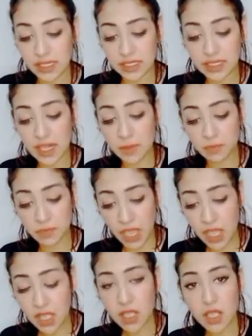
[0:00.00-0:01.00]
الـ
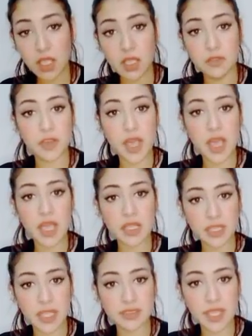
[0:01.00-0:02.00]
الكلام ده
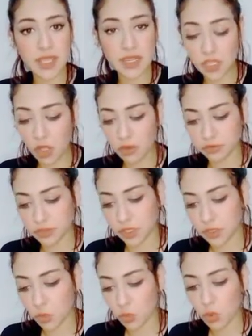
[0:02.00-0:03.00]
فده كان
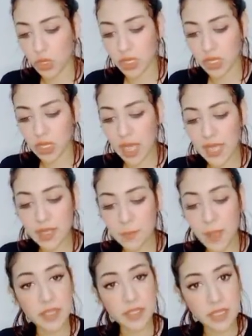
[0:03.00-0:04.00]
الافضل
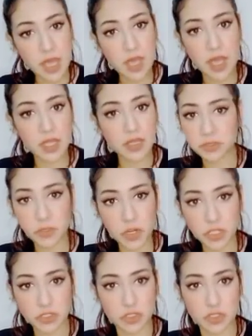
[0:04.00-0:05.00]
وانا بحقيقه انا
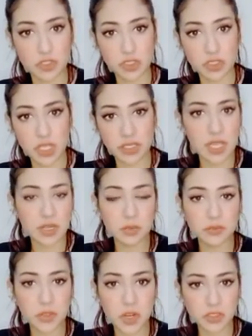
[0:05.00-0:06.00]
ما اتفرجتش
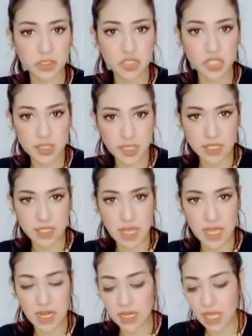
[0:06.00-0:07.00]
يعني انا ما اتفرجتش
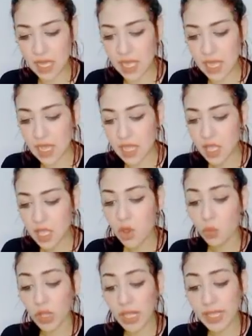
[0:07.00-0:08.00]
اساسا على الحلقه
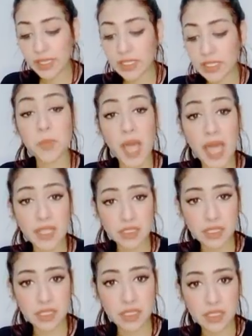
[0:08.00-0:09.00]
ولكن
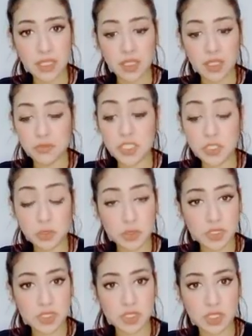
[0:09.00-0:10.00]
اتبعت لي
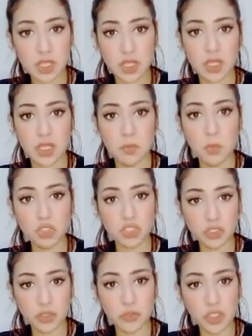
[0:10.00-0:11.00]
فيديوز آه،
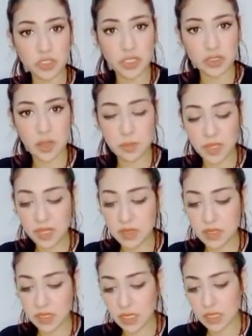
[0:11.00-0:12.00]
مقتطفات كده
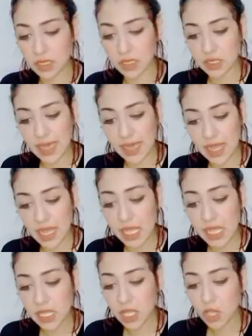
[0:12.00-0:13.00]
من آه،
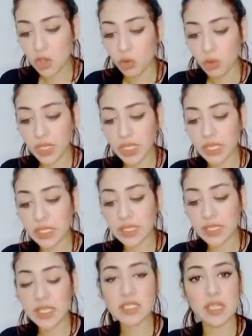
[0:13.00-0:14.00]
الحلقه
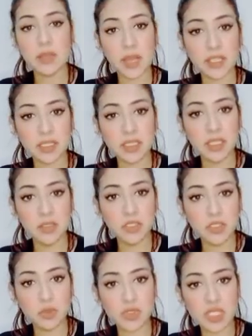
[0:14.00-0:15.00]
والناس اللي بعتت
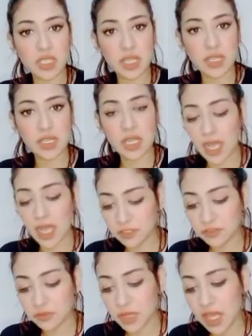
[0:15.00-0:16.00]
لي الفيديوز دي كان
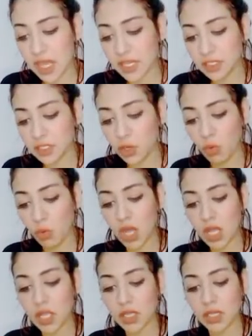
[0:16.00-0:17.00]
الهدف منها ان
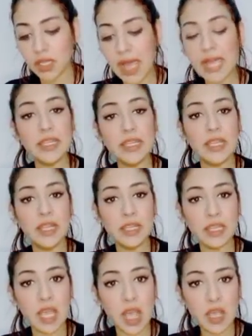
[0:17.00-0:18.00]
هو آه،
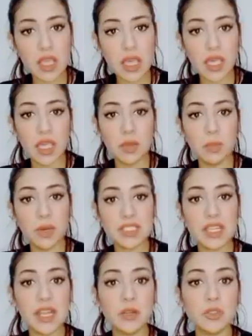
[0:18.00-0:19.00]
حلل لنا
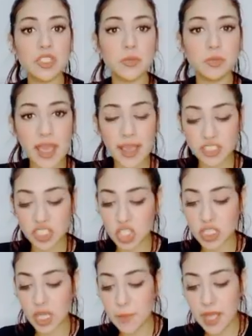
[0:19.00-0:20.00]
البادي لانجوج
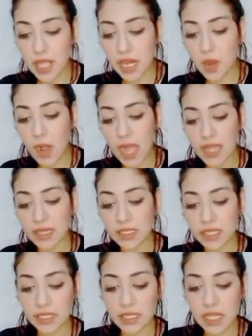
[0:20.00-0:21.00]
بتاعه شيكابالا
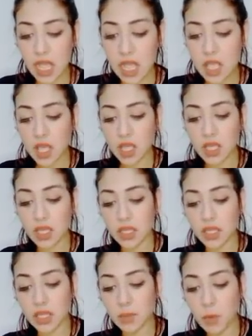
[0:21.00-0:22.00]
وحلل لنا
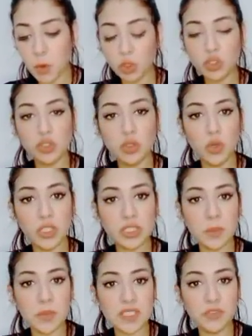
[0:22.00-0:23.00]
آه، موضوع
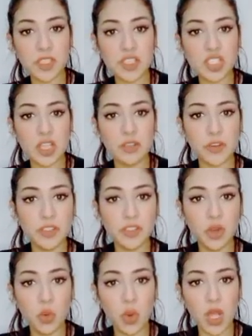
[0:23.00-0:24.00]
دموع التماسيح في ناس
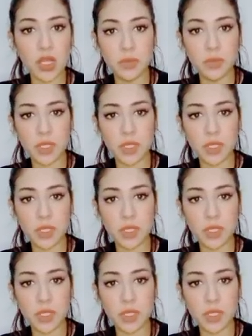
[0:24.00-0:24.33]
شايفه ان هو